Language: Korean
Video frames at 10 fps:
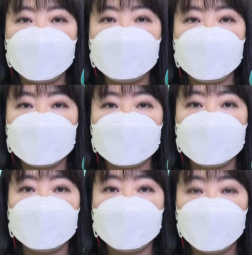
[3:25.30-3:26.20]

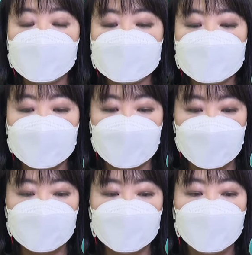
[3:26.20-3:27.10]
1명이 확진된
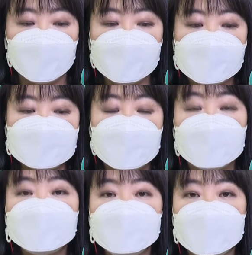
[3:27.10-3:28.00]
이후로
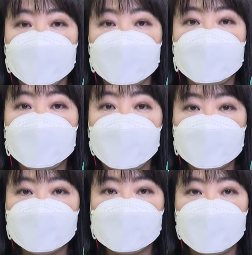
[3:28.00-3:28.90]
사흘 만에
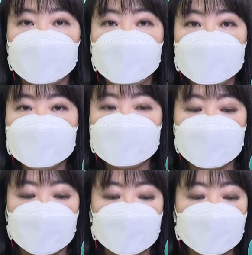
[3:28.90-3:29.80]
간호사,
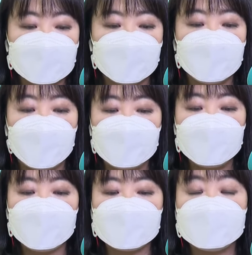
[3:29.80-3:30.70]
환자, 그리고
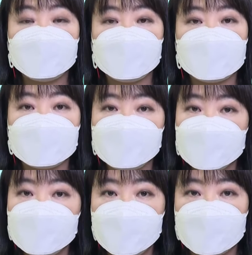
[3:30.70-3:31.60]
간병인, 직원 등
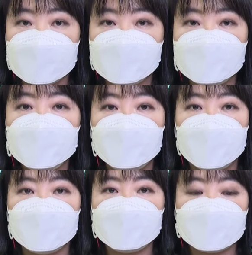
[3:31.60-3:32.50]
10명이 추가로
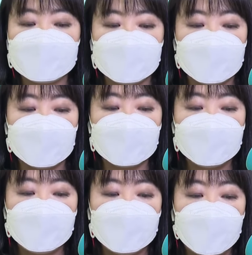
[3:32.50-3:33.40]
감염됐습니다.
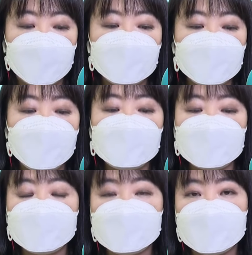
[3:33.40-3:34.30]
강원도
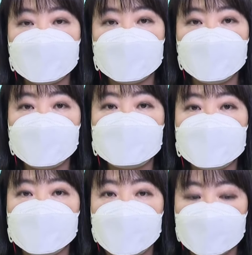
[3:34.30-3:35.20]
홍천에 사는
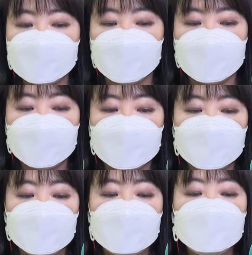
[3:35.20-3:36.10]
환자의 가족,
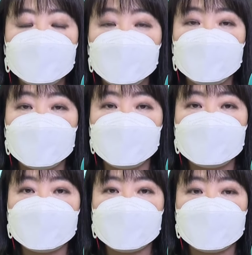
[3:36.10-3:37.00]
또 이미 태어난
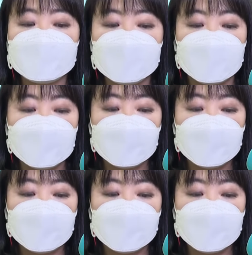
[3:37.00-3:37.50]
환자까지